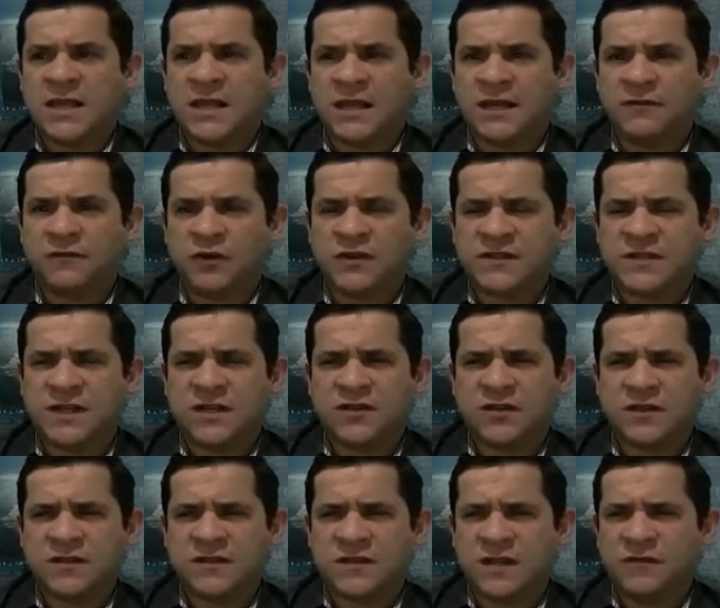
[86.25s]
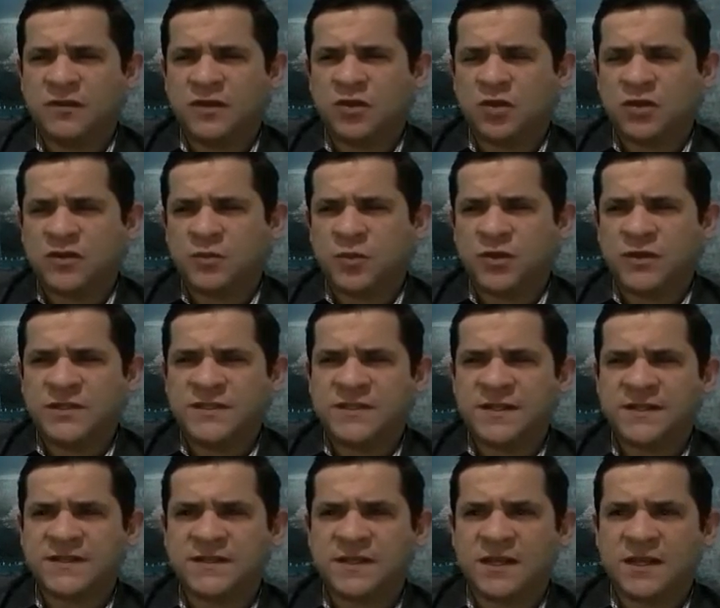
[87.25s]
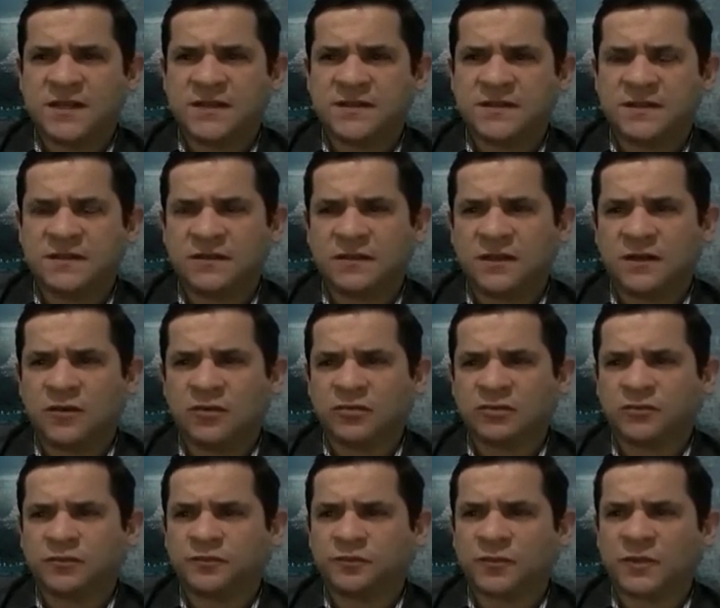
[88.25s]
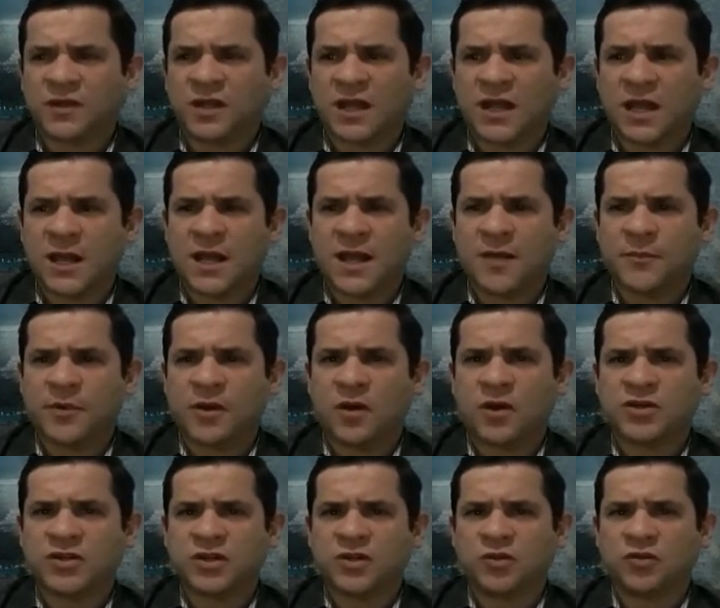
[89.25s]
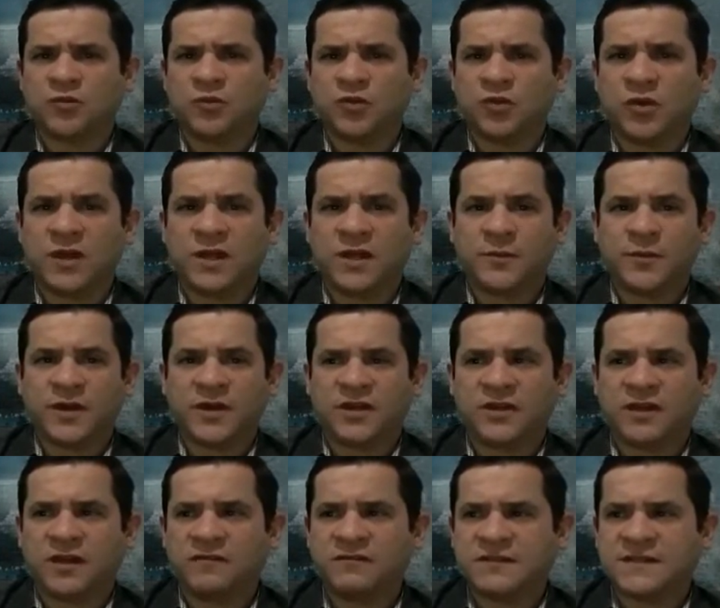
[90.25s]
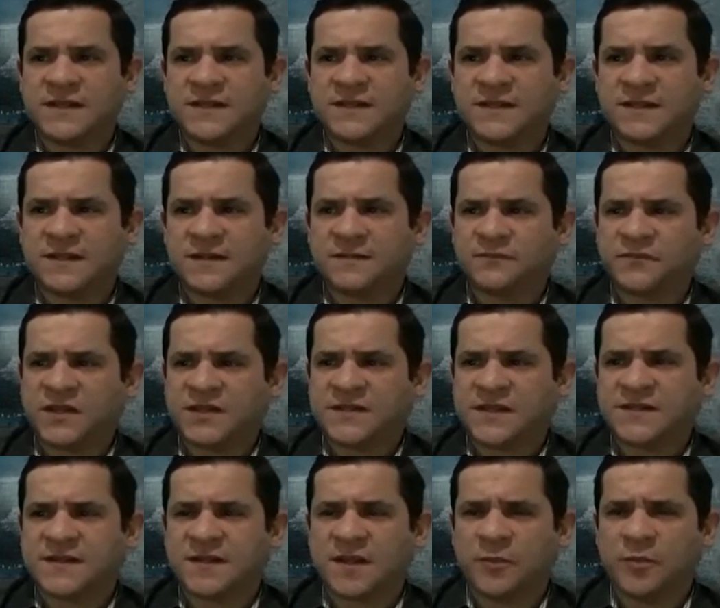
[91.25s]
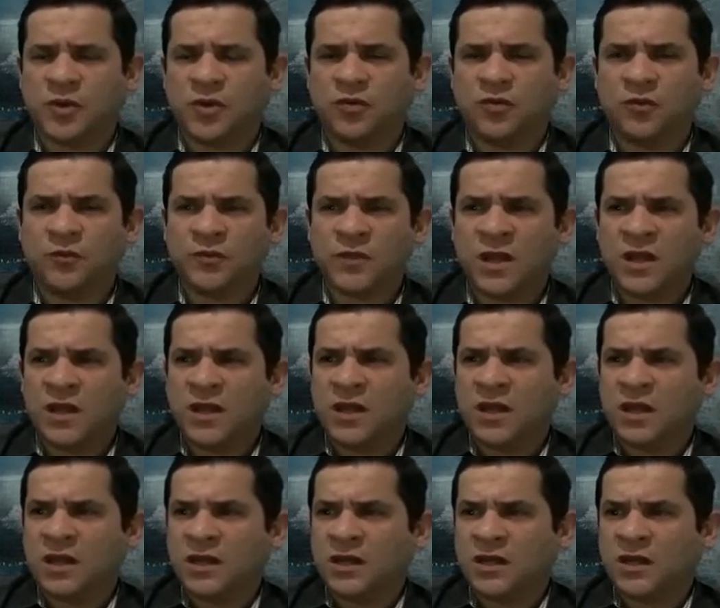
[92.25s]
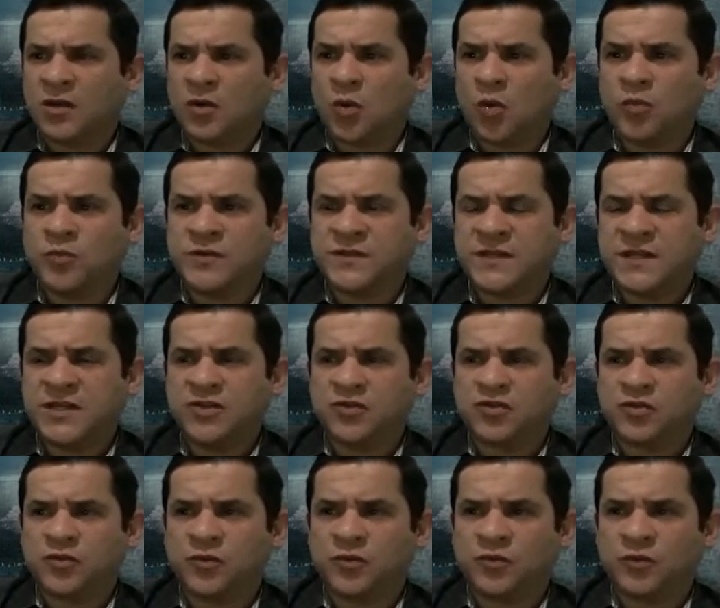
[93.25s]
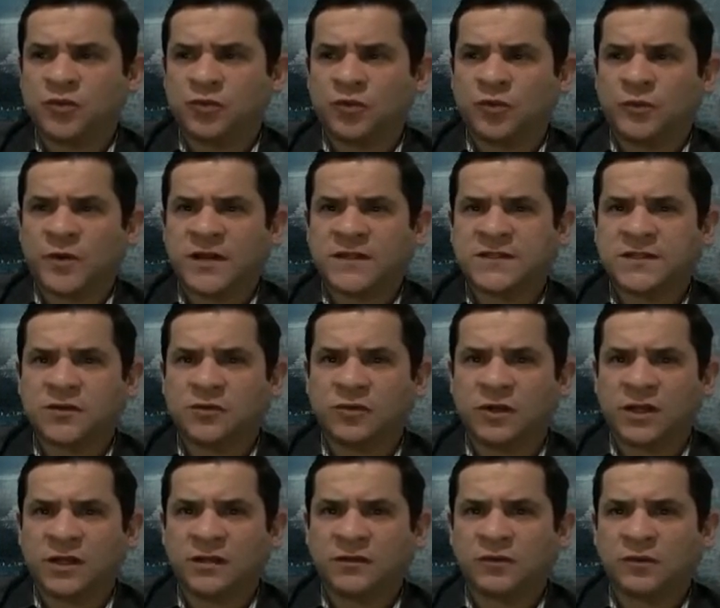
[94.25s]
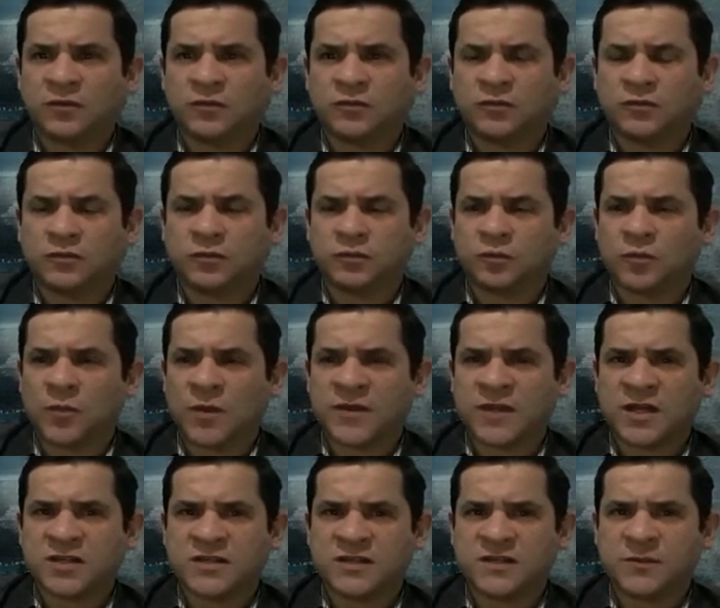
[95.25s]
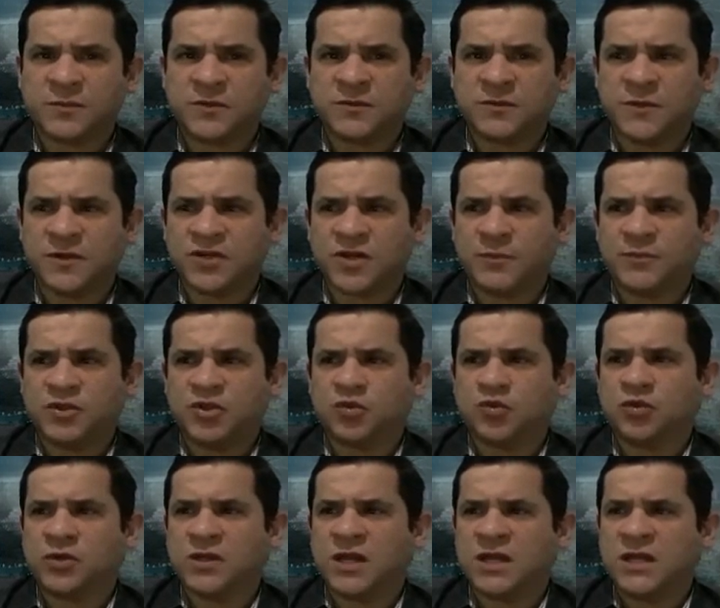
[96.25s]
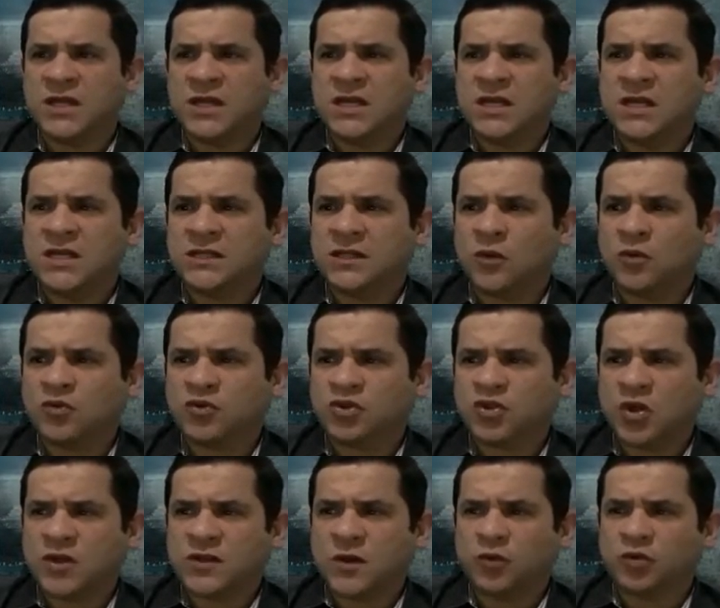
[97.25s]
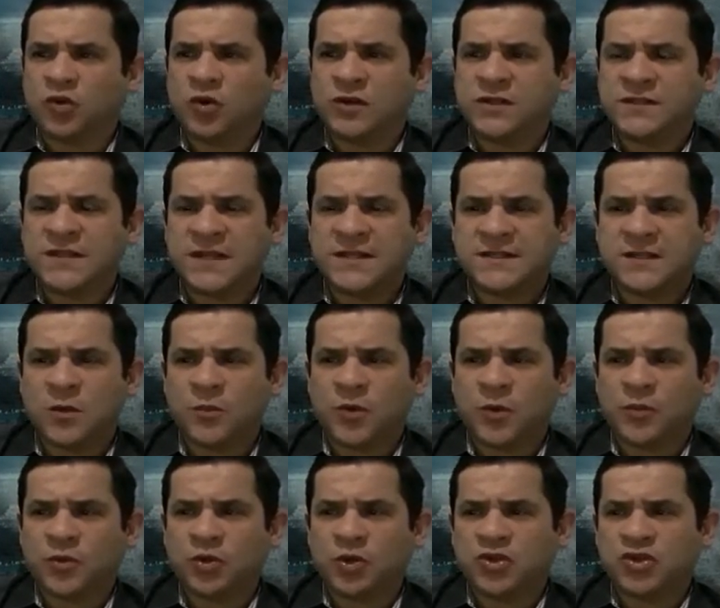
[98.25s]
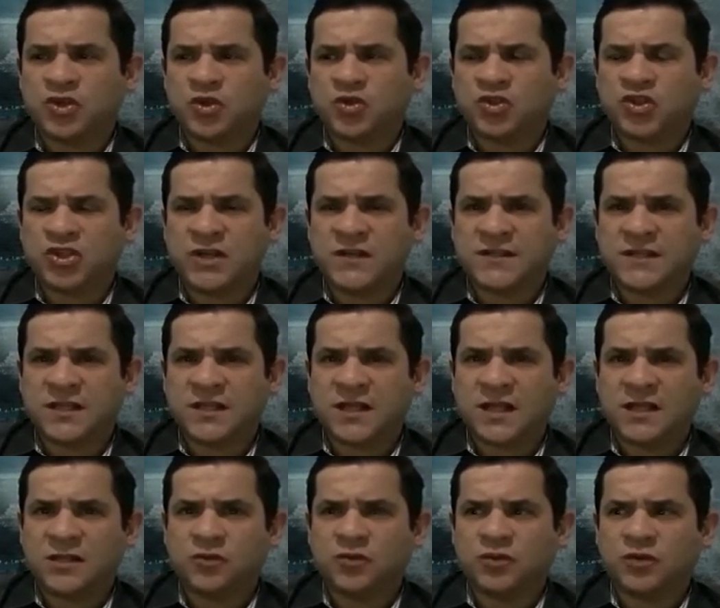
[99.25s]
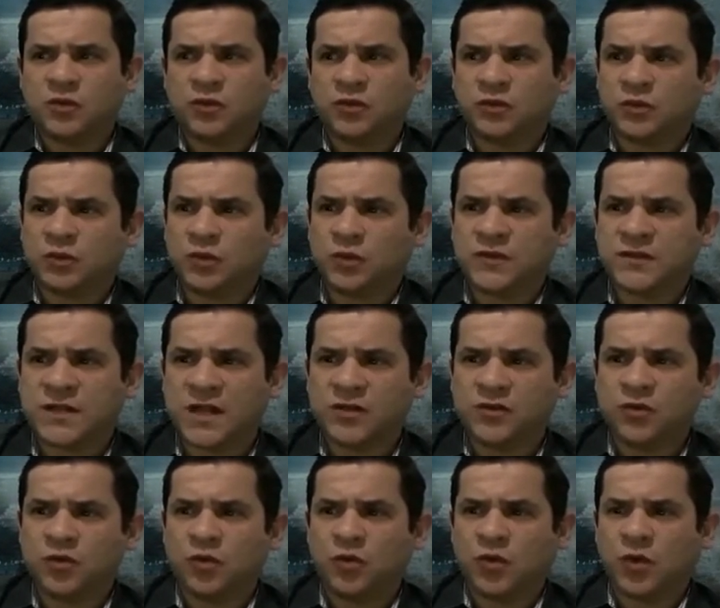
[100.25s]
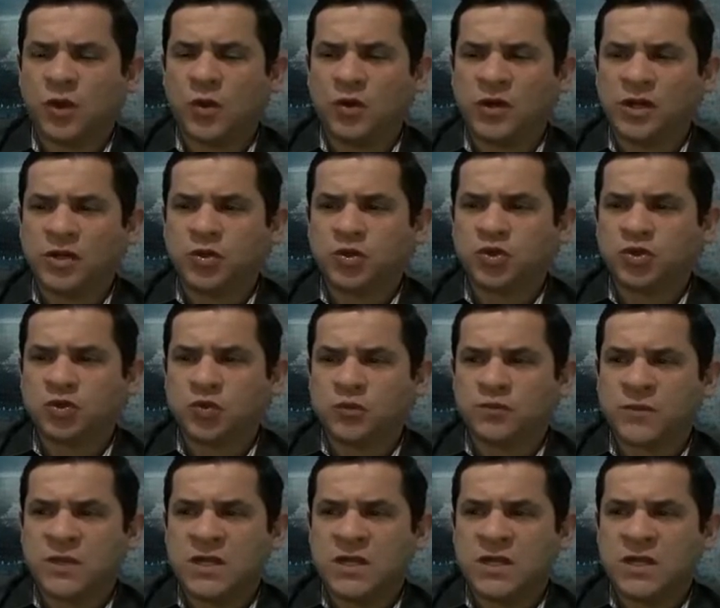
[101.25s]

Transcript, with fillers: Ele foi escrito esse livro em 2016, então naquela época eu acho que todo mundo lembra que teve 60 mil é, homicídios no, no, Brasil, né? Um, uma taxa simplesmente absurda. Então os dois autores eles são promotores de justiça, tá? Do, do estado do Rio Grande do Sul.